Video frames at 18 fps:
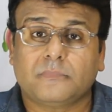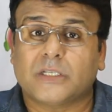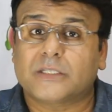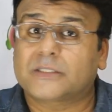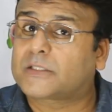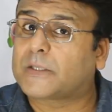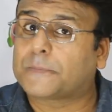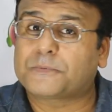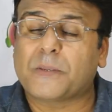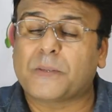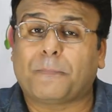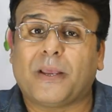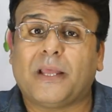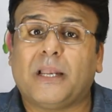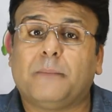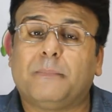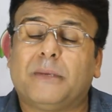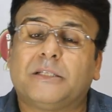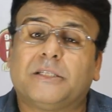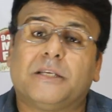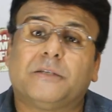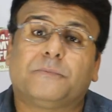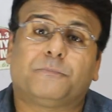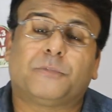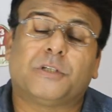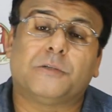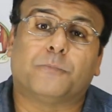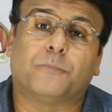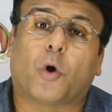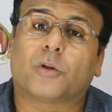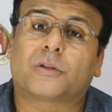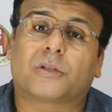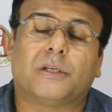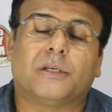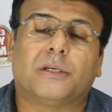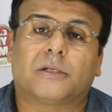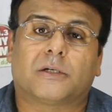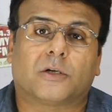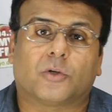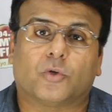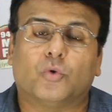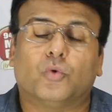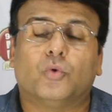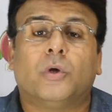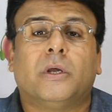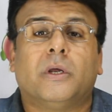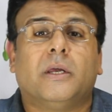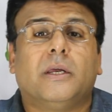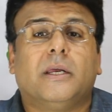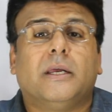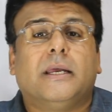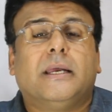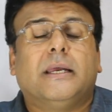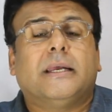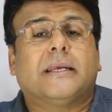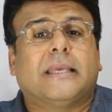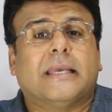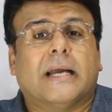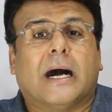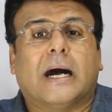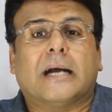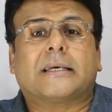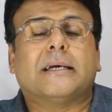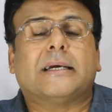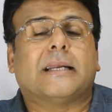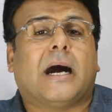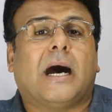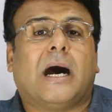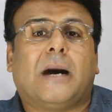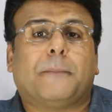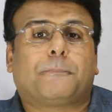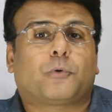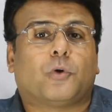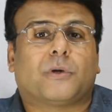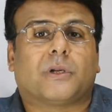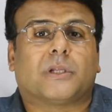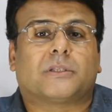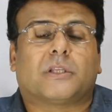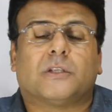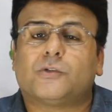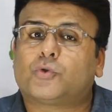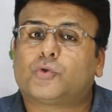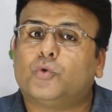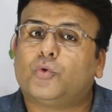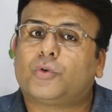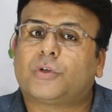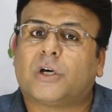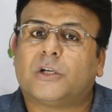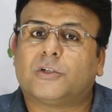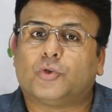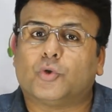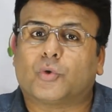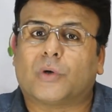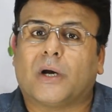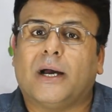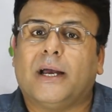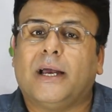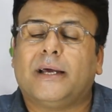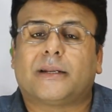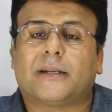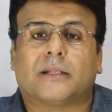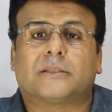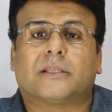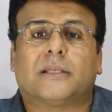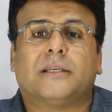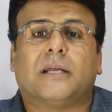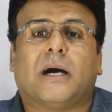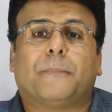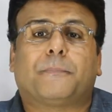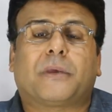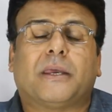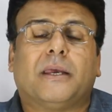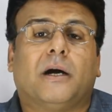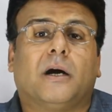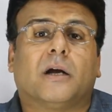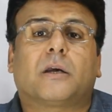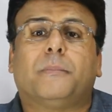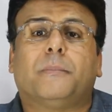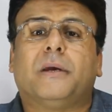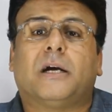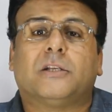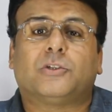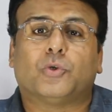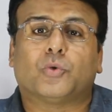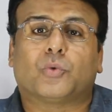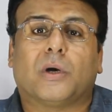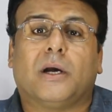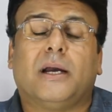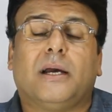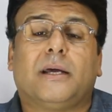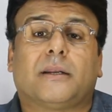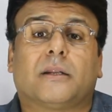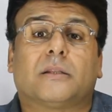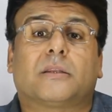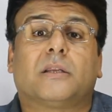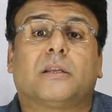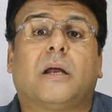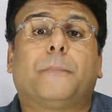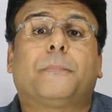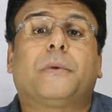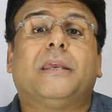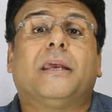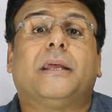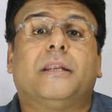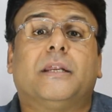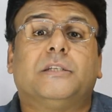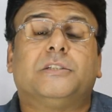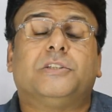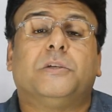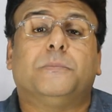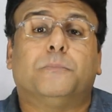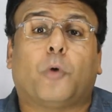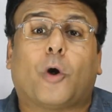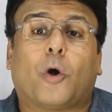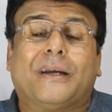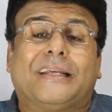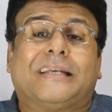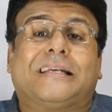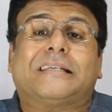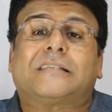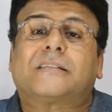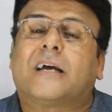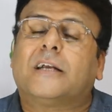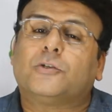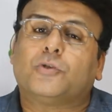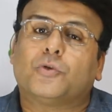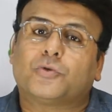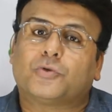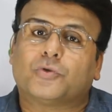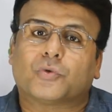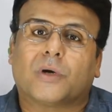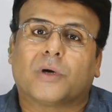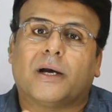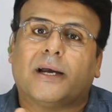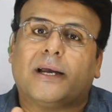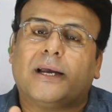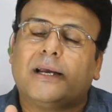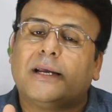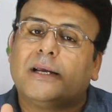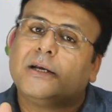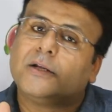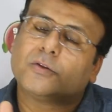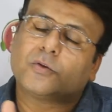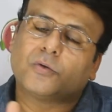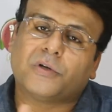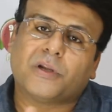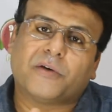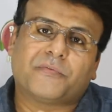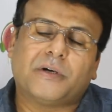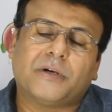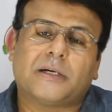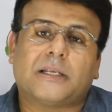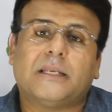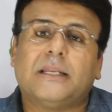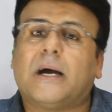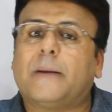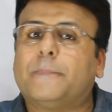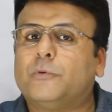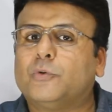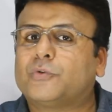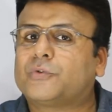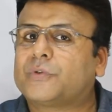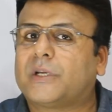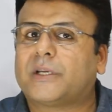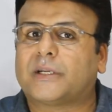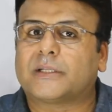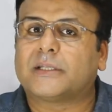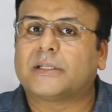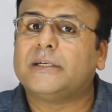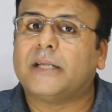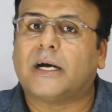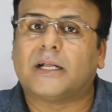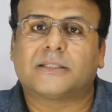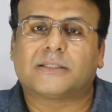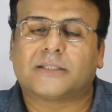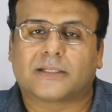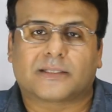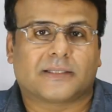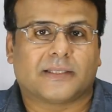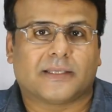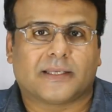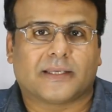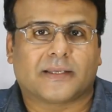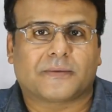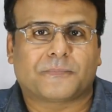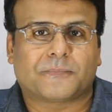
सबसे पहले मैं ये चीज बहुत क्लियर कर दूं कि अगर आपको रतन सूट कर चुका है रतन आपके हक में आ चुका है रतन आपकी एनर्जी बॉडी के साथ जुड़ चुका है तो डेफिनेटली आप दूसरा रतन डाल सकते हैं